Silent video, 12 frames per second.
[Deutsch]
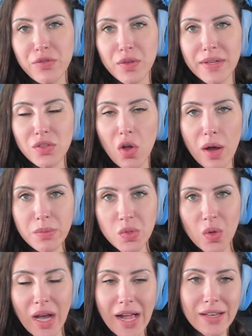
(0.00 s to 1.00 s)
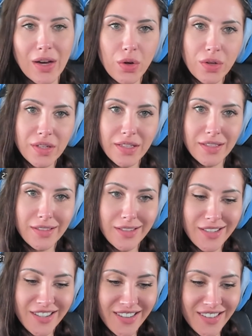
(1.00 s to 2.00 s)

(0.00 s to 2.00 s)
auf sowas kommst du halt auch nicht.